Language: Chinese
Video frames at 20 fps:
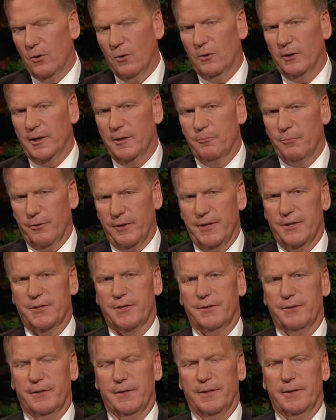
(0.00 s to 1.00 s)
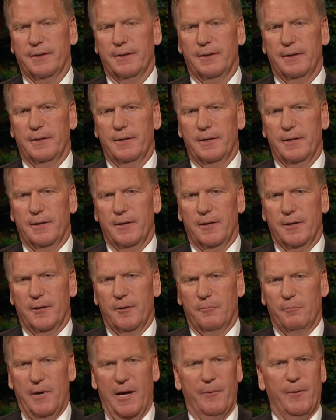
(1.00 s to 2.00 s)
我们持有那项神圣
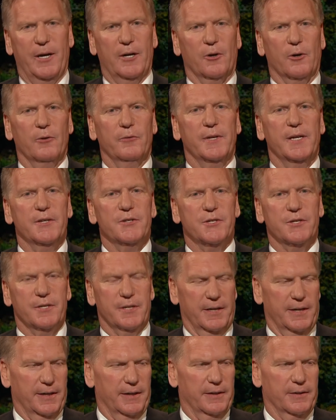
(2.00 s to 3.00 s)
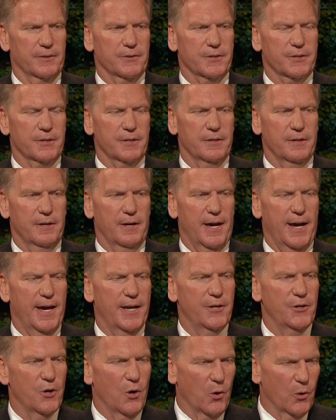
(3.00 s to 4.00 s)
圣旨，愿我们都
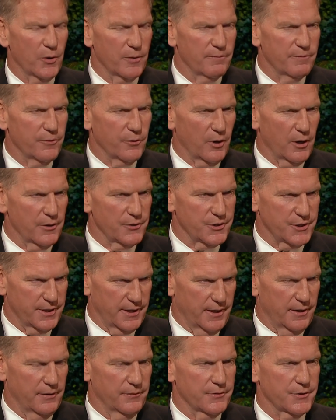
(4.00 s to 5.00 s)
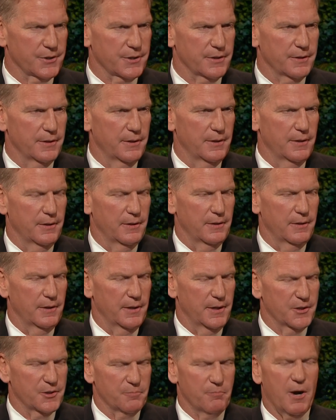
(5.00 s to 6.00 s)
能学习这些事情，
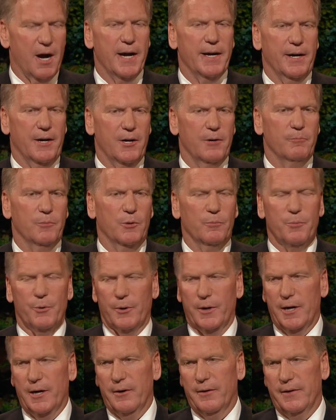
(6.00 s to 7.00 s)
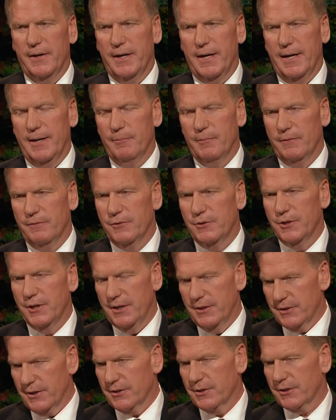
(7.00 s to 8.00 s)
并亲自知知道
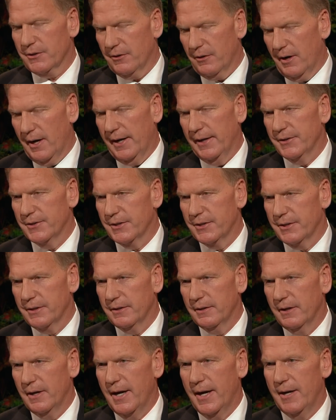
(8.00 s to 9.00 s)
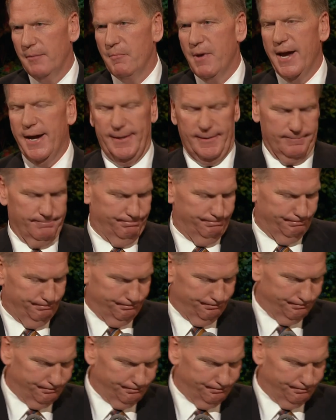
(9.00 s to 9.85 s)
这些事。我将谦卑祈